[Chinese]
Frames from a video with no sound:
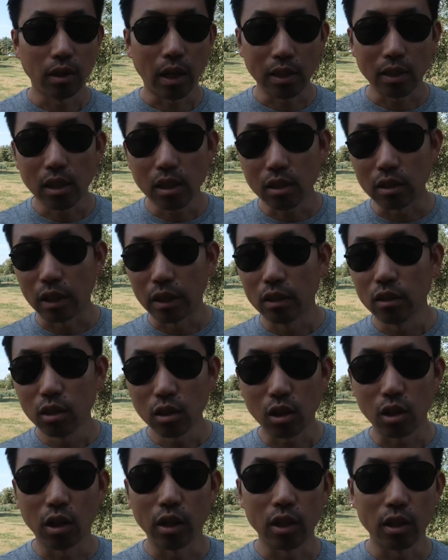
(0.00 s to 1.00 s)
哪些人是
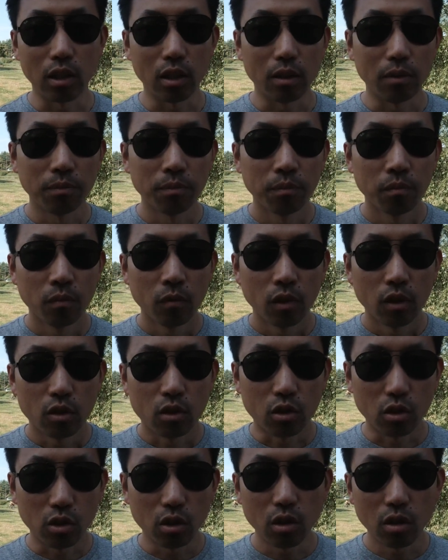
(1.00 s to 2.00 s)
可以的，
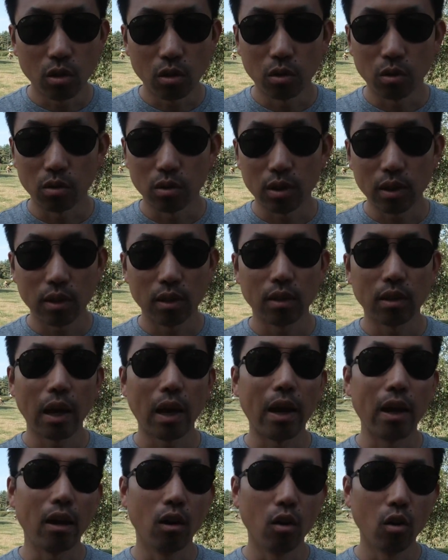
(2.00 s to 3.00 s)
只有
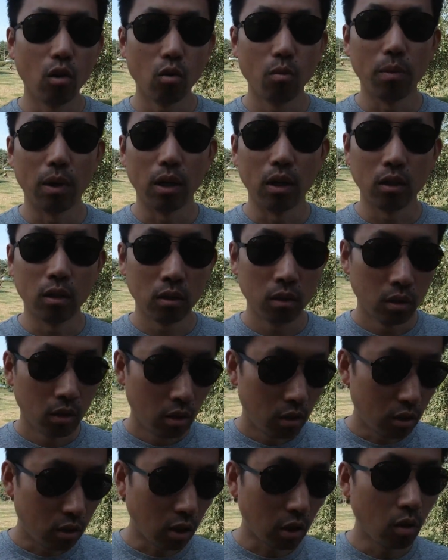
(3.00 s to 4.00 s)
在欧盟
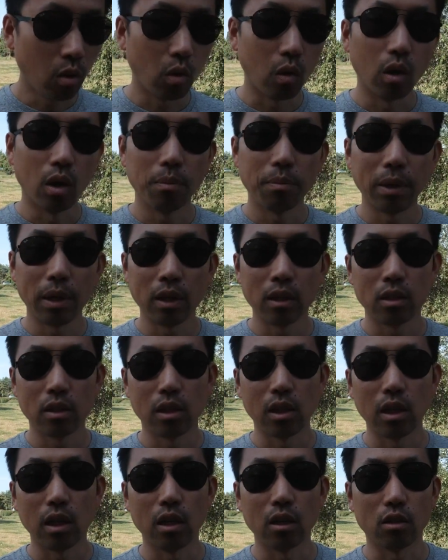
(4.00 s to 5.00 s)
生活并
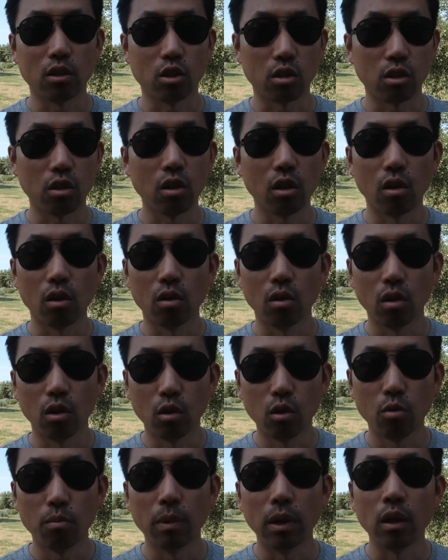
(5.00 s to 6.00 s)
且持有
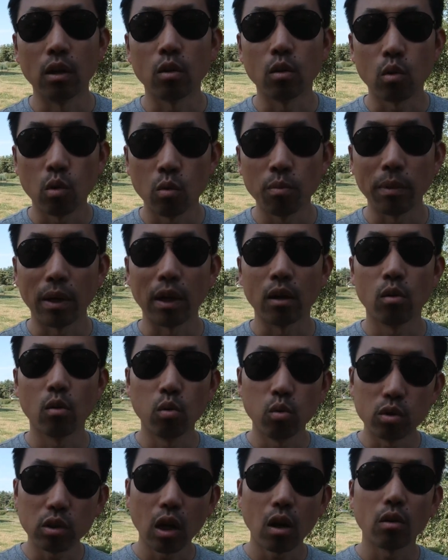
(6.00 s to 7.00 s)
欧盟公民
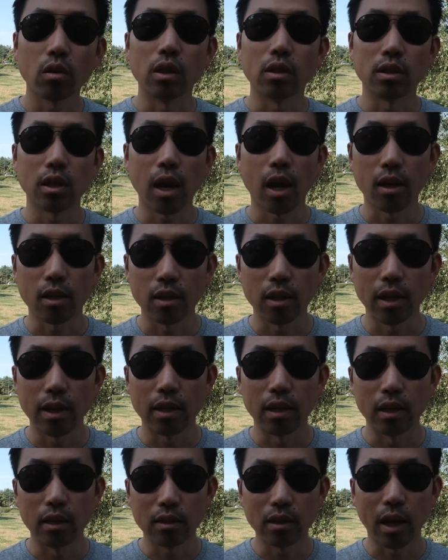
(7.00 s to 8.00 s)
护照的这样一类
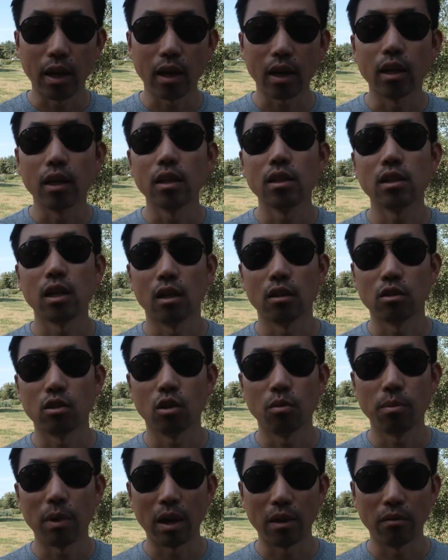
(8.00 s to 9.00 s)
人才可以享
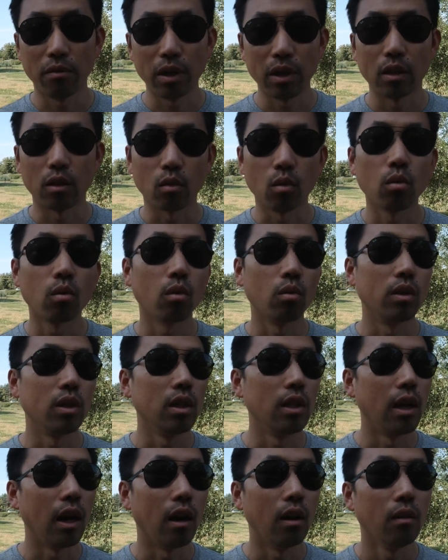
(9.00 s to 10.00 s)
受免费的公共
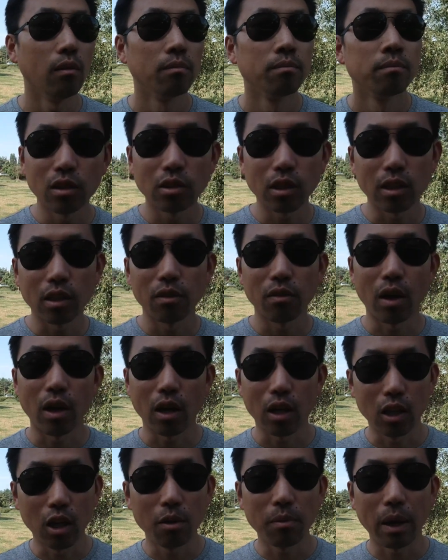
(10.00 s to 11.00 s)
医疗。到这个地方，
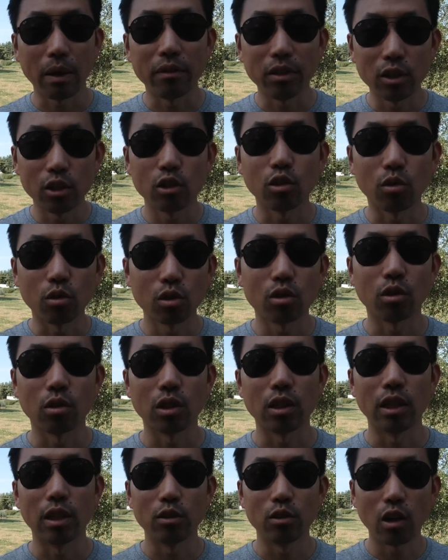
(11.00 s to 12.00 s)
可能百分之九十九
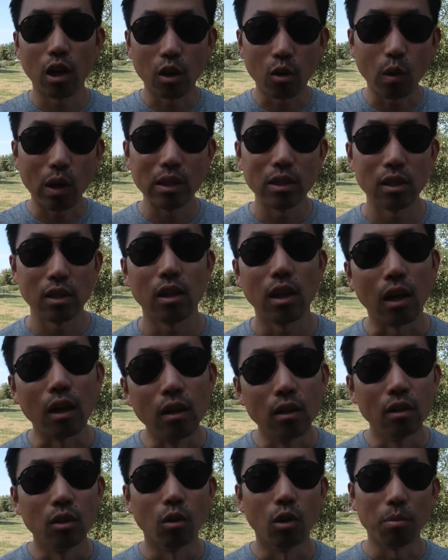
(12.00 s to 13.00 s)
的人就要关机了，
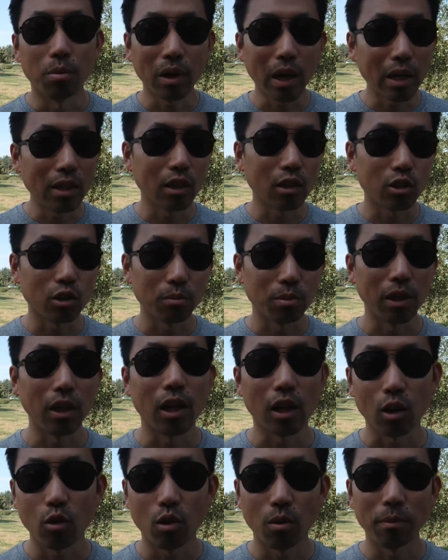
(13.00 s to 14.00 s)
我不看这个视频
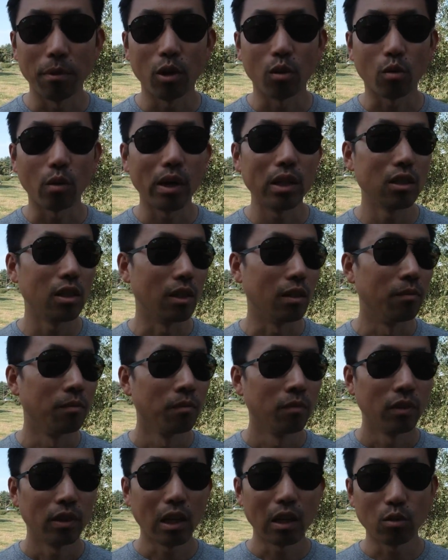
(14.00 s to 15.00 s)
了，跟我没有关系。
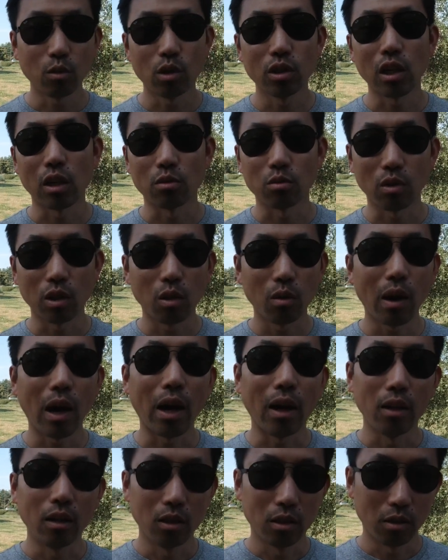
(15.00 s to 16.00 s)
但是我想说的
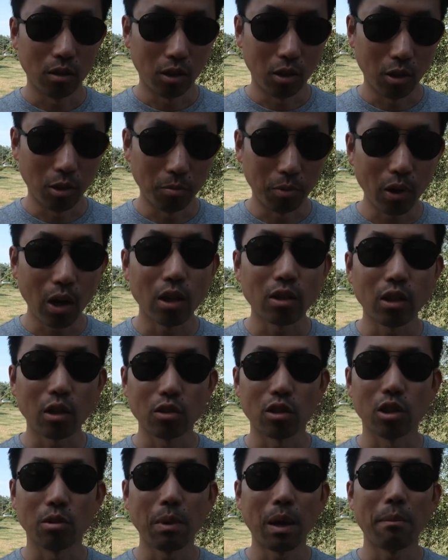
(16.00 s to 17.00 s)
话，呃，不要着
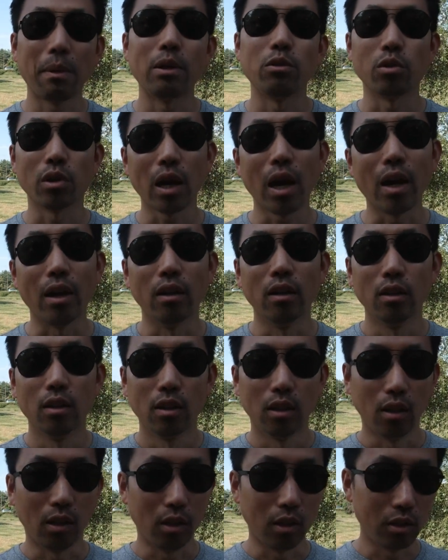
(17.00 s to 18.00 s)
急，慢慢去看。
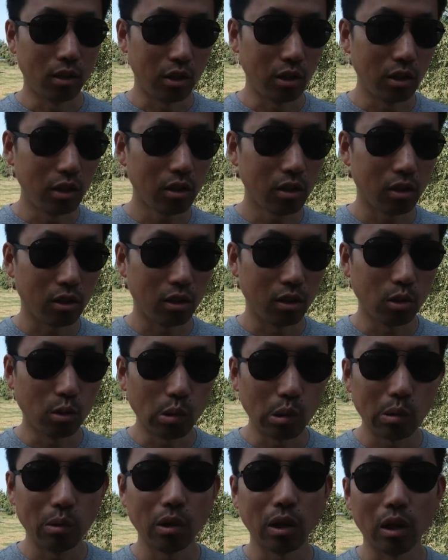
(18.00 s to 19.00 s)
呃，其实
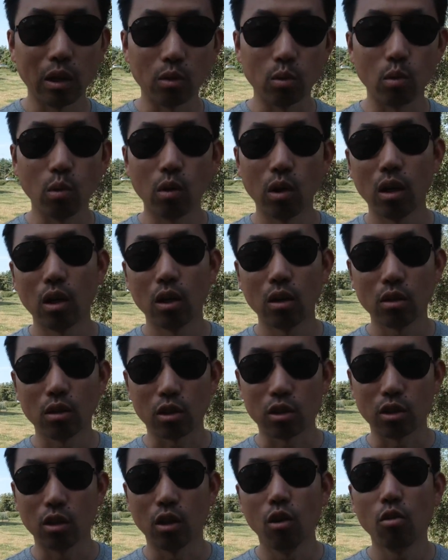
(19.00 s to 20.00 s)
对于很多
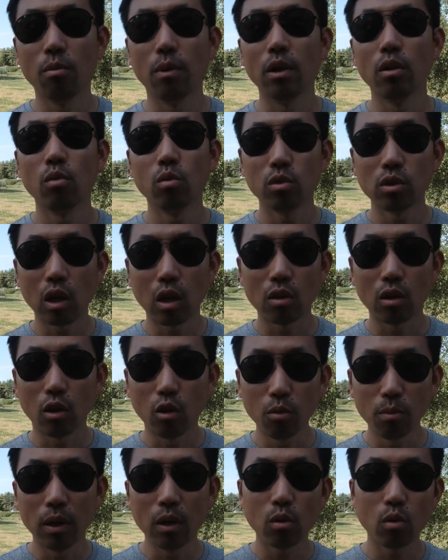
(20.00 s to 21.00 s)
持欧盟护照的
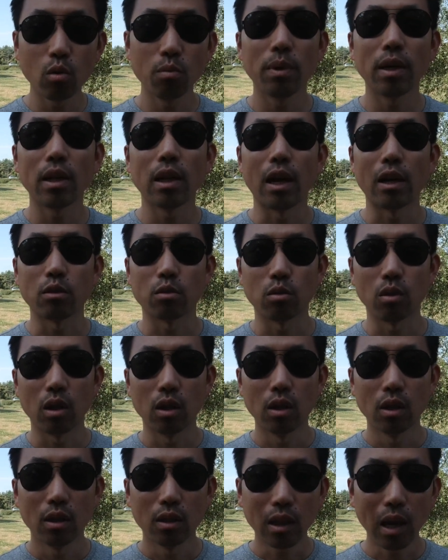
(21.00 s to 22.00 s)
欧盟公民来说，
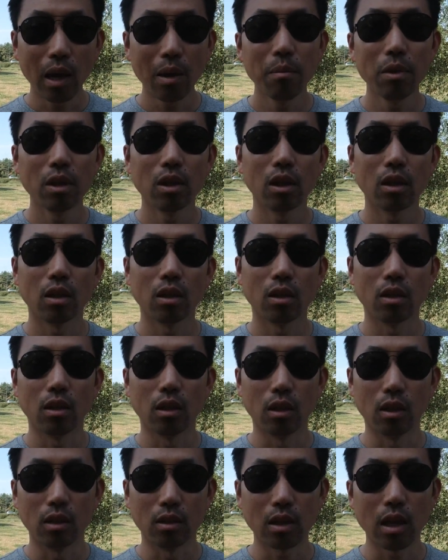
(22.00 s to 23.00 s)
他们的
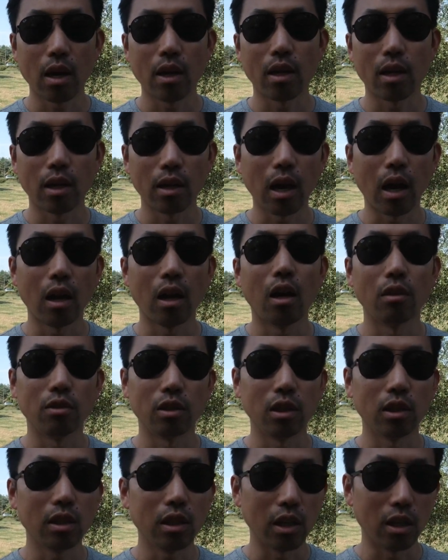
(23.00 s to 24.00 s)
呃这样一个养老
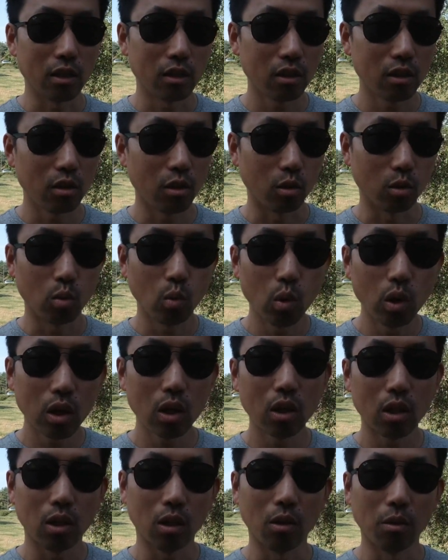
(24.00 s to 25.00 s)
金也是由多
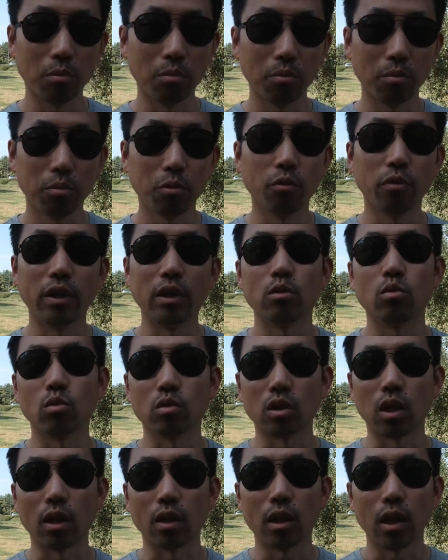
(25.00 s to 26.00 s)
个部分组
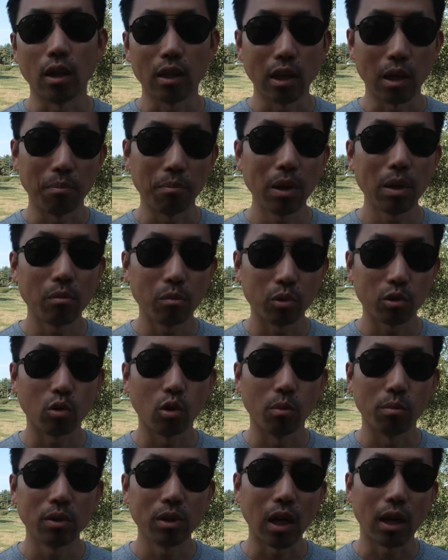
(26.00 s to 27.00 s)
成的，也并不是
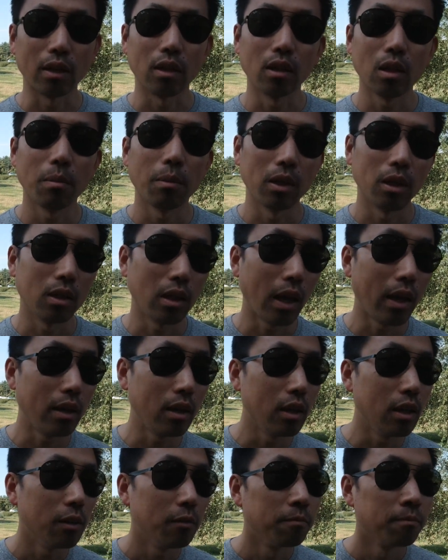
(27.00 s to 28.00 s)
我们想的那么的单
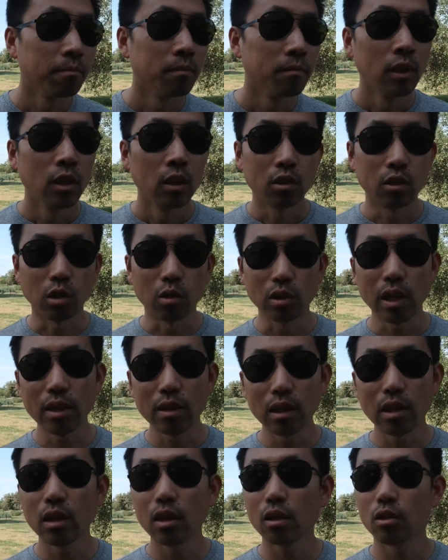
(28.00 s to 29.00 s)
一。首先，
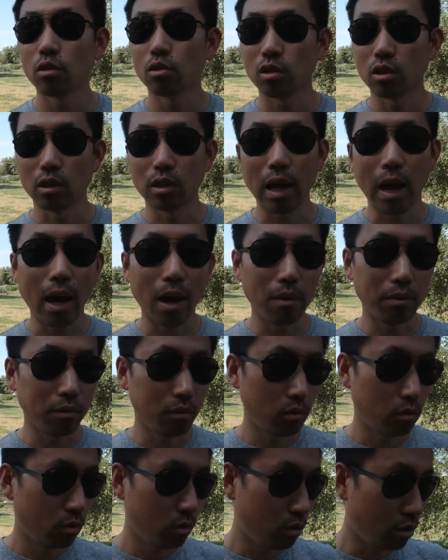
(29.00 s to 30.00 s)
第一个就是大家
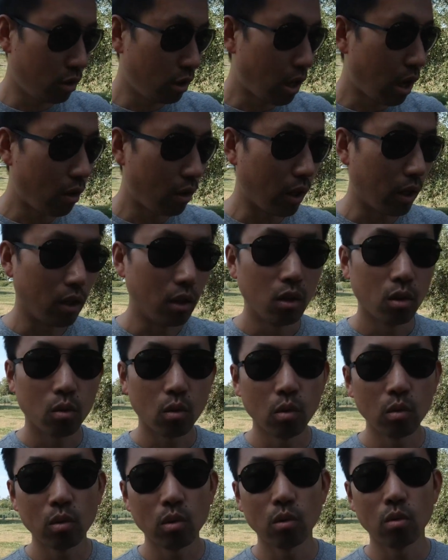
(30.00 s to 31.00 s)
知道的
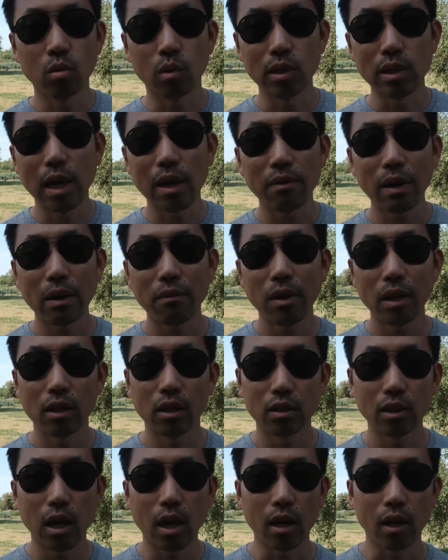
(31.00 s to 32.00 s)
公共国家发放
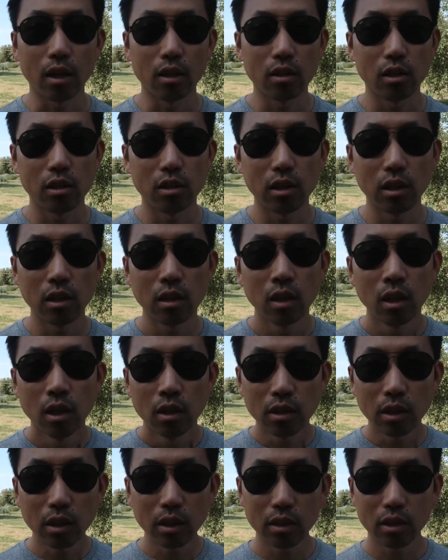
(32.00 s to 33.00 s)
的这样一个基金，
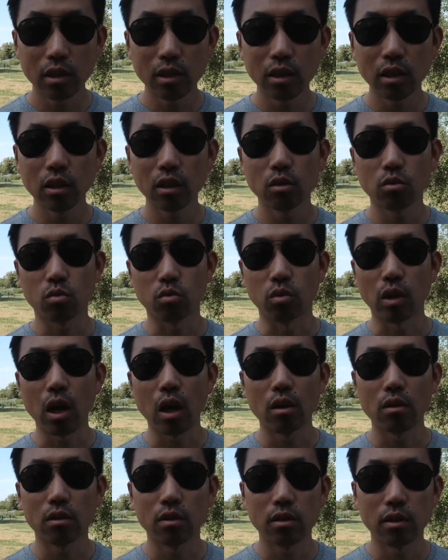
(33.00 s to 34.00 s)
这个基金的主
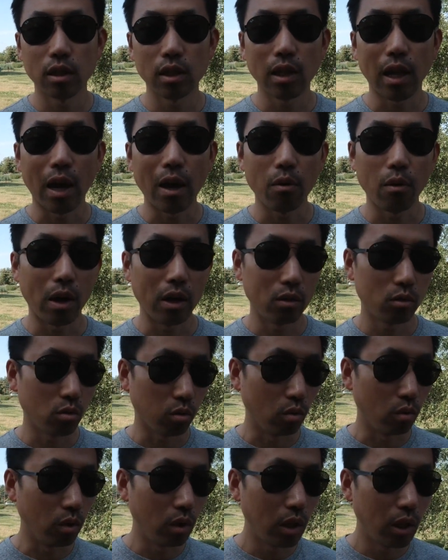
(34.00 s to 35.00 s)
要资金来源
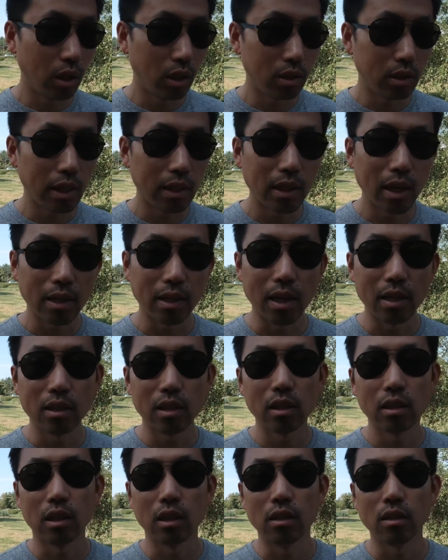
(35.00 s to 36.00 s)
除了现在年
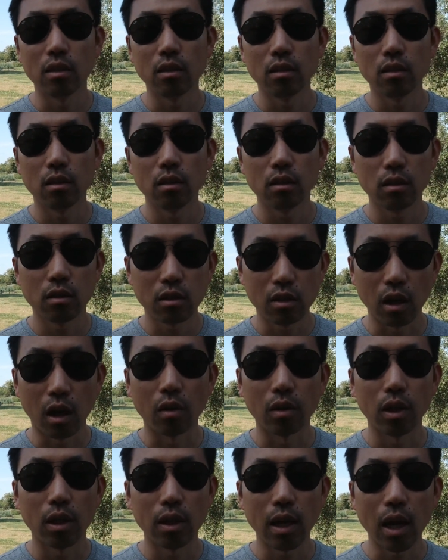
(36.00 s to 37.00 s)
轻人
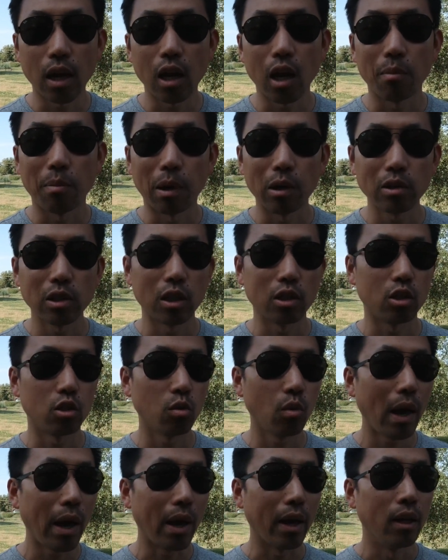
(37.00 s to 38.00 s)
缴的养老保险之
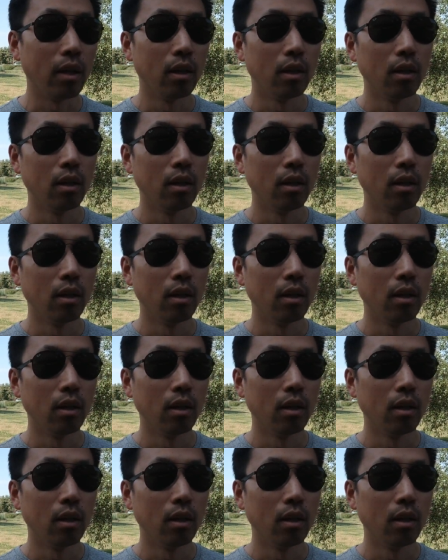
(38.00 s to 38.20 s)
外。